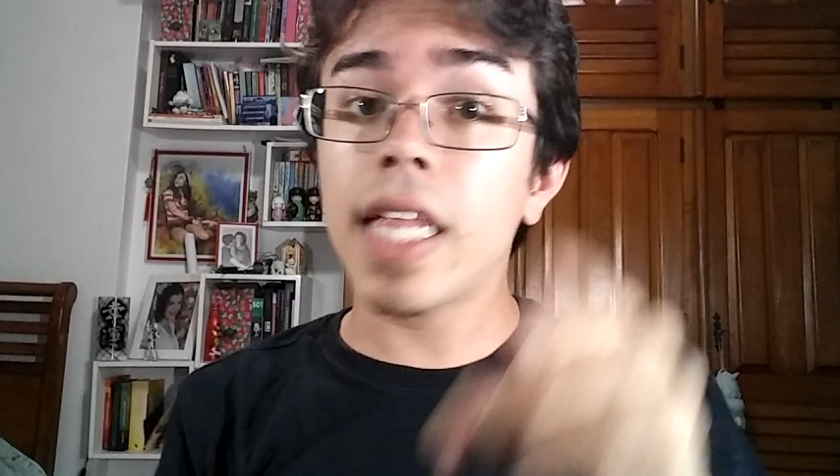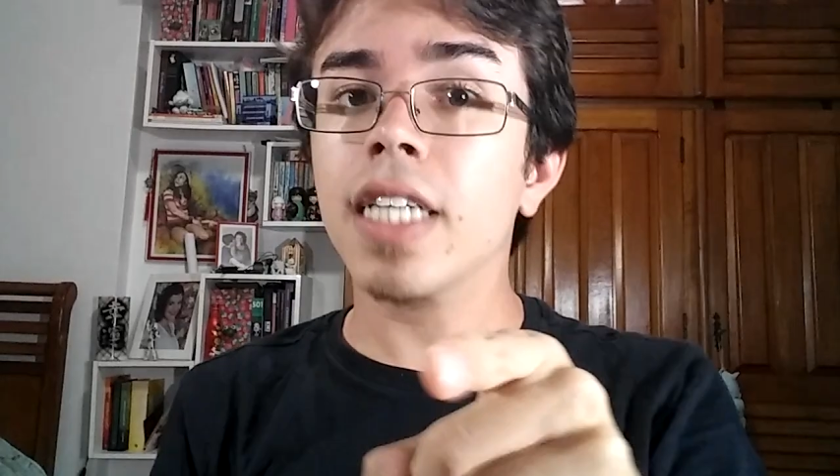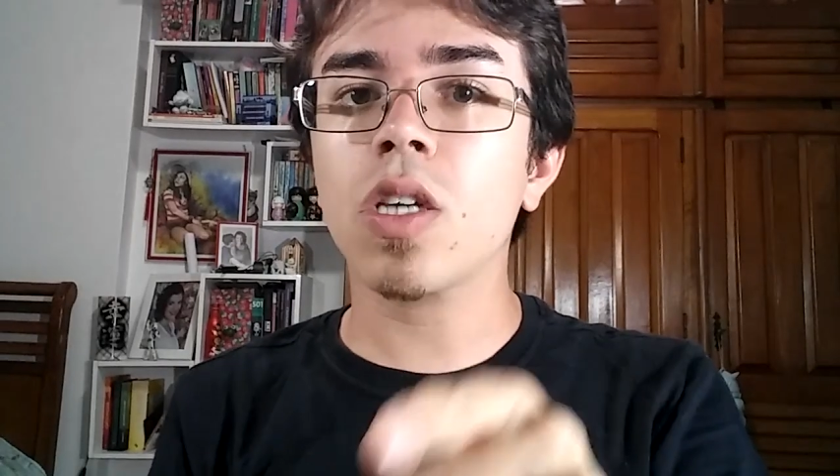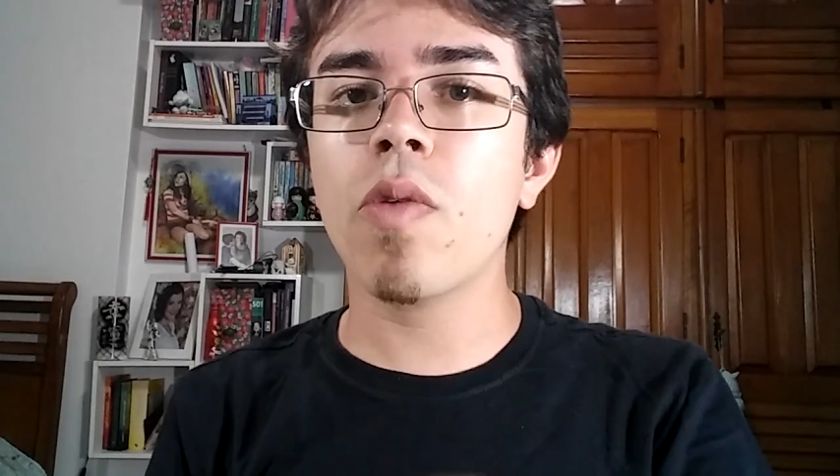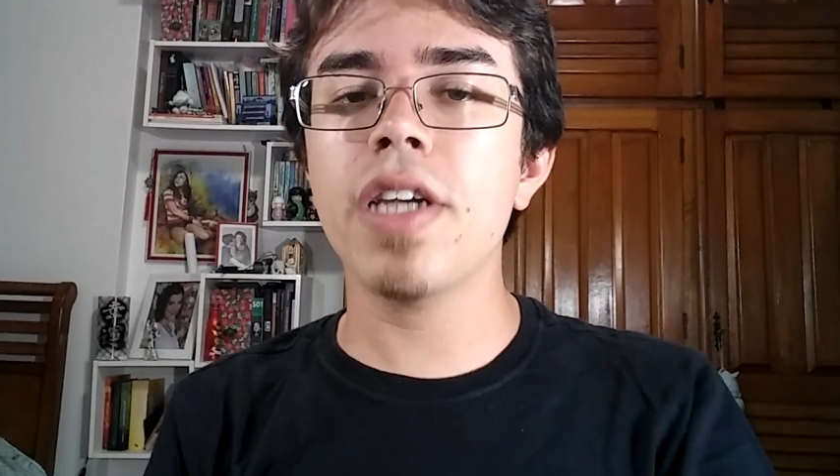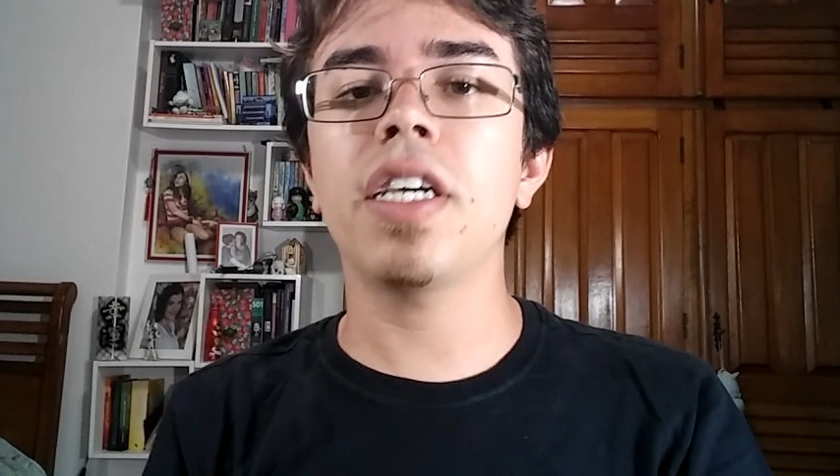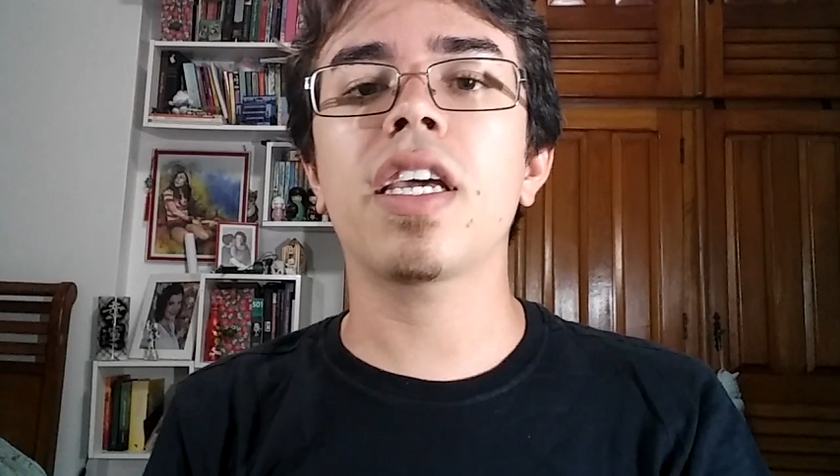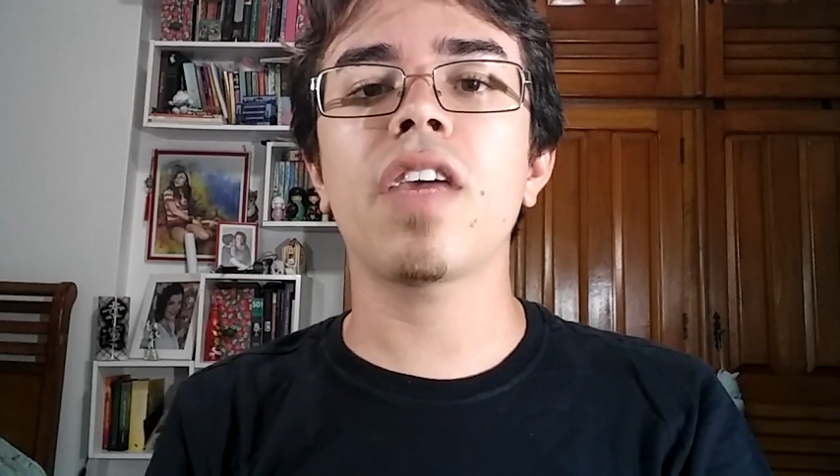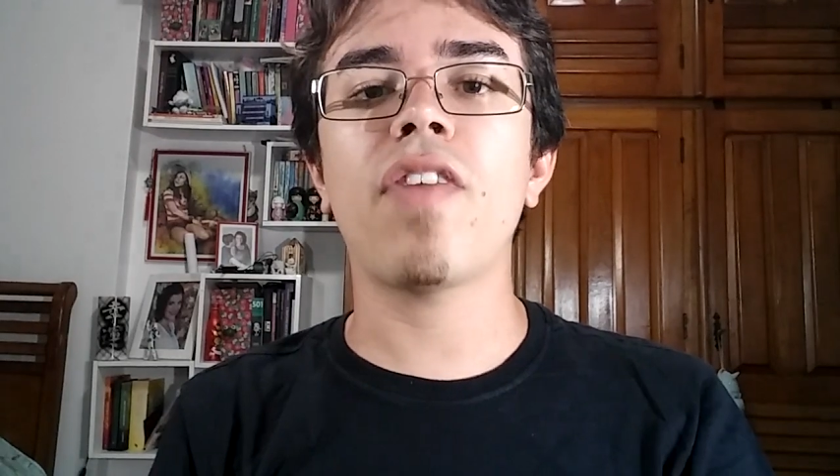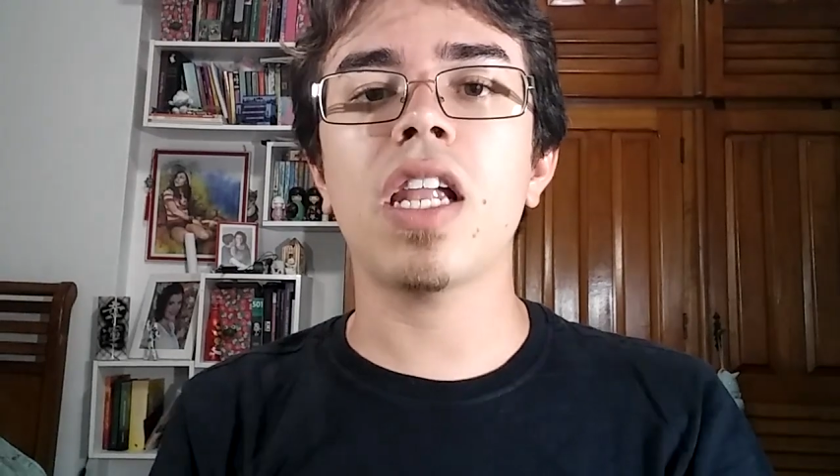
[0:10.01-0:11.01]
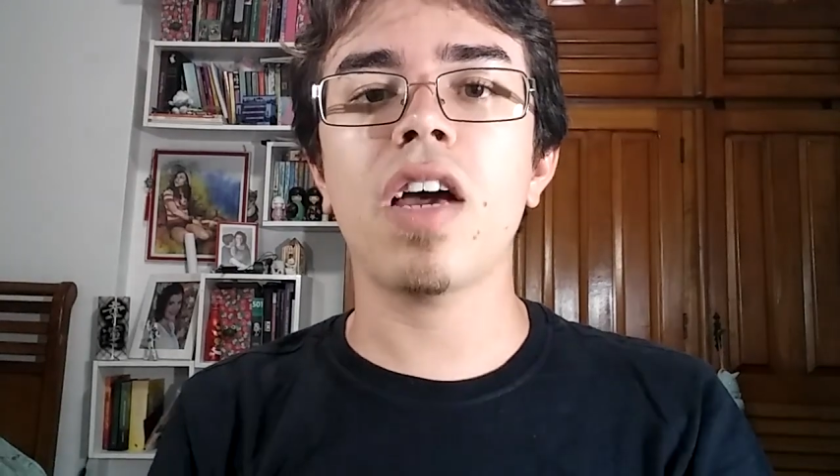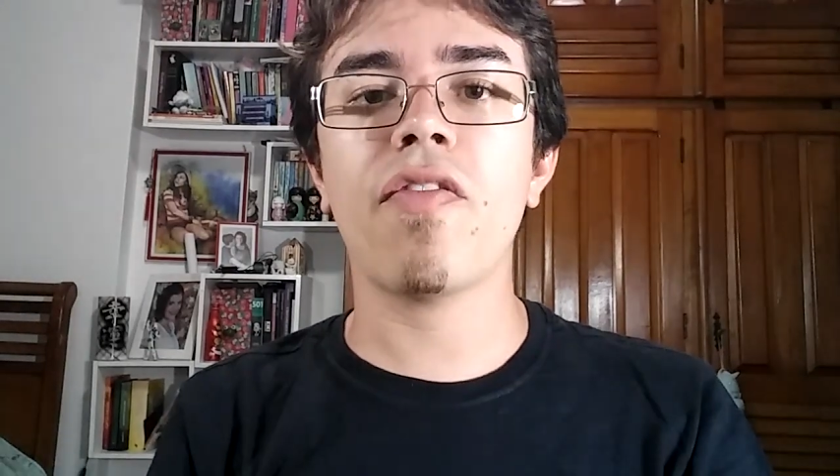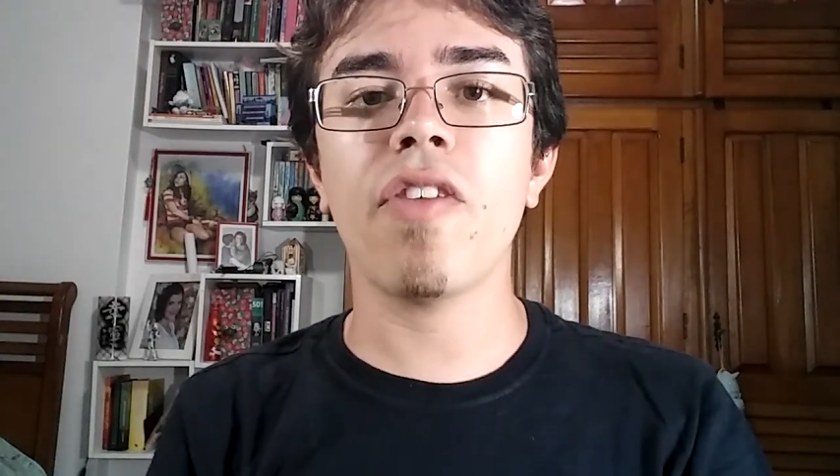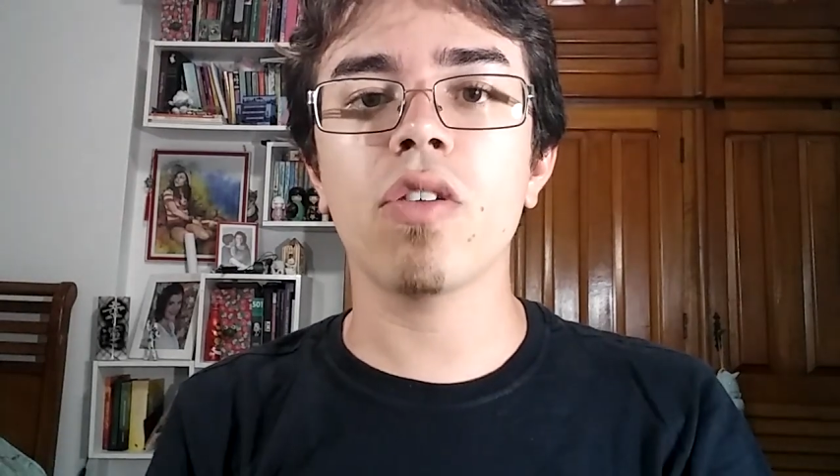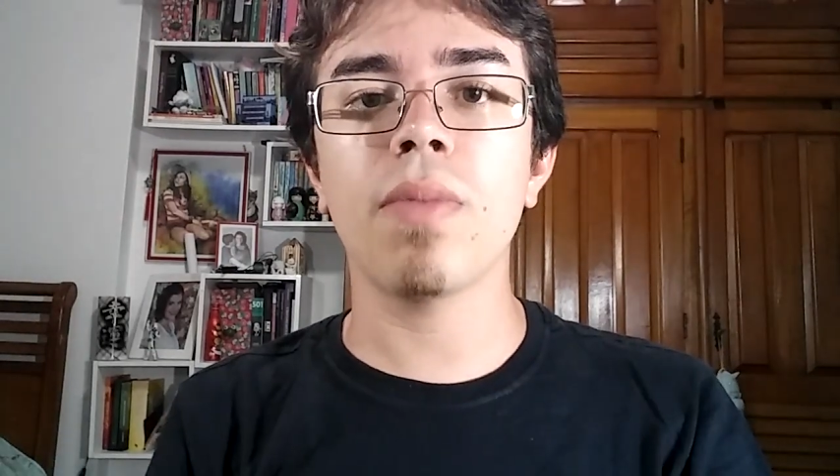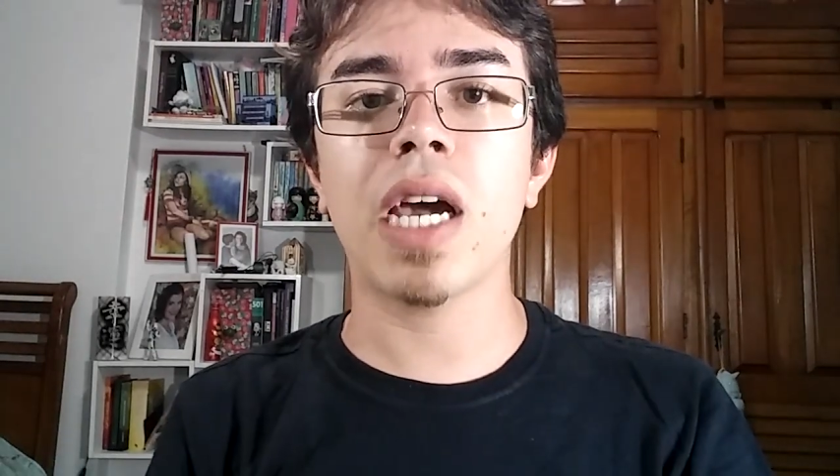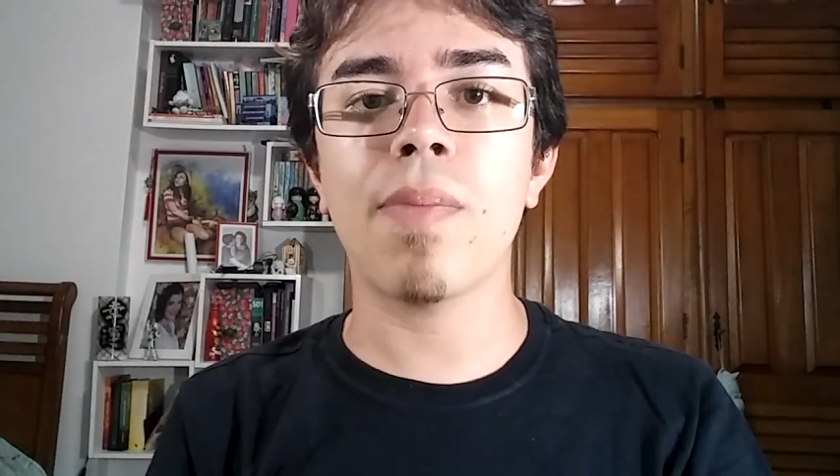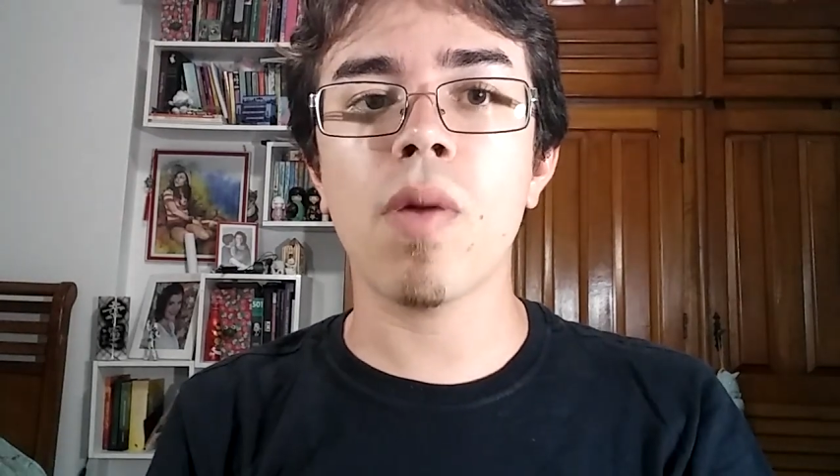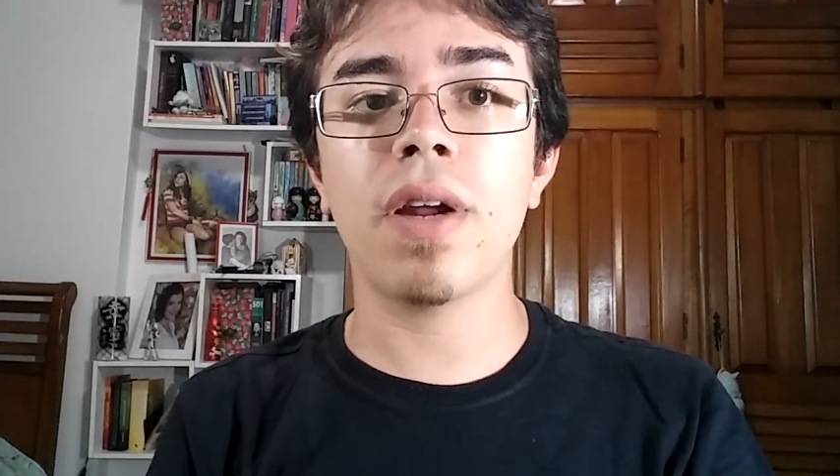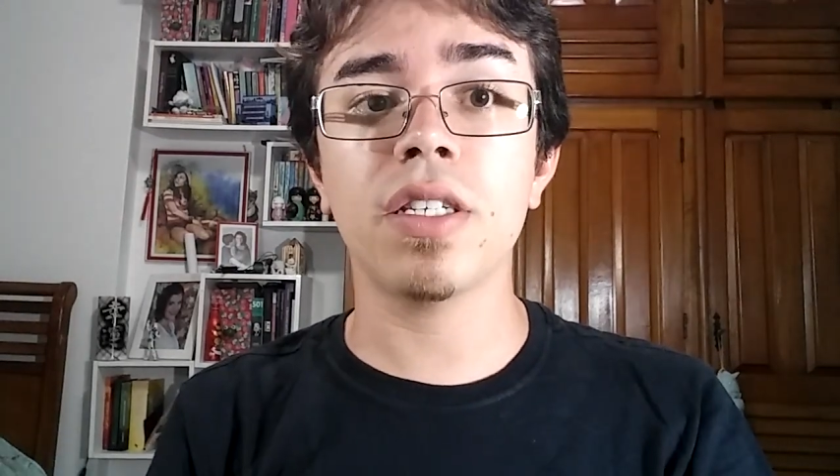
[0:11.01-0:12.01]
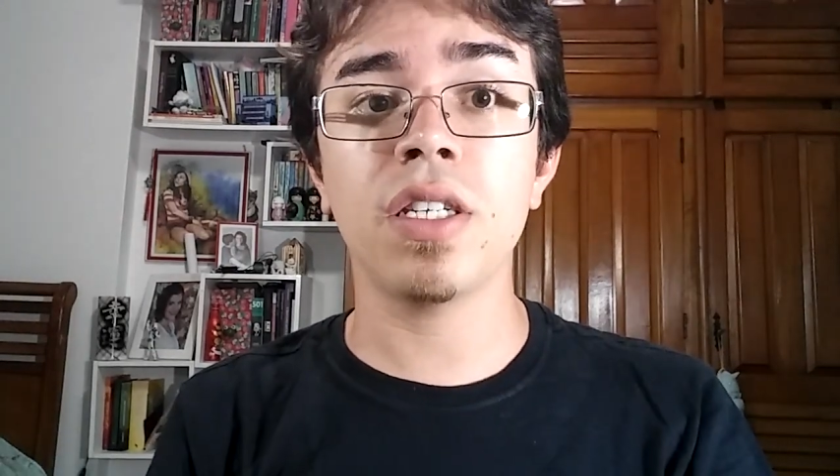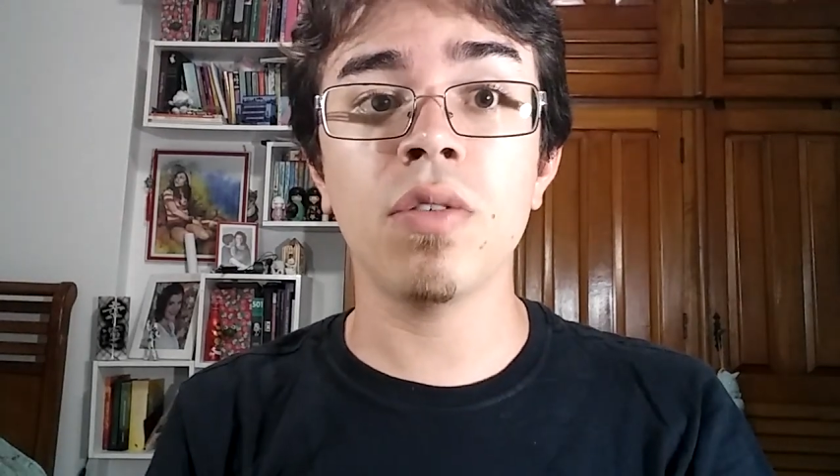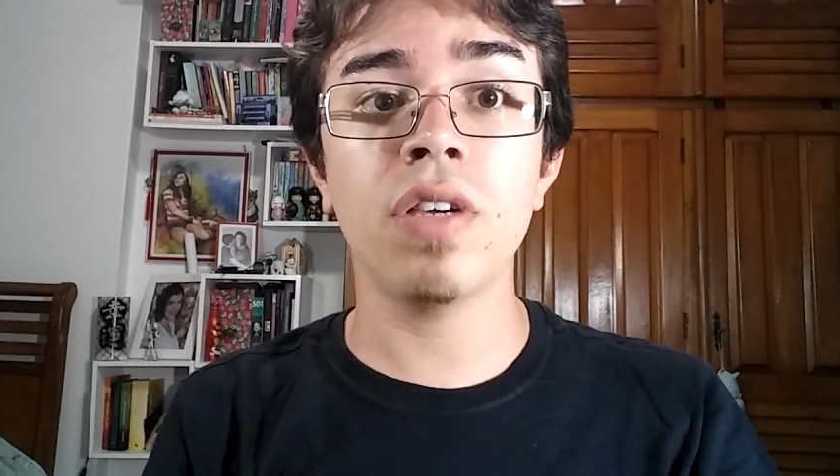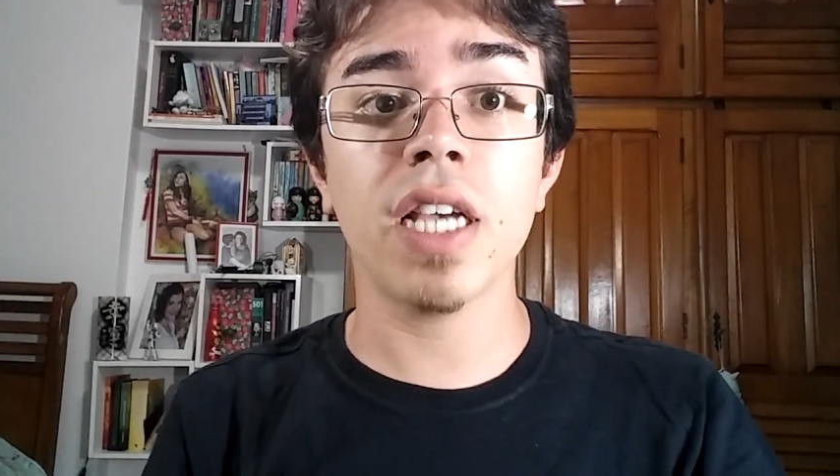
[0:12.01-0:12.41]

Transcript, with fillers: Olá Nação Ranger, aqui quem fala é Rafael do Megapau Brasil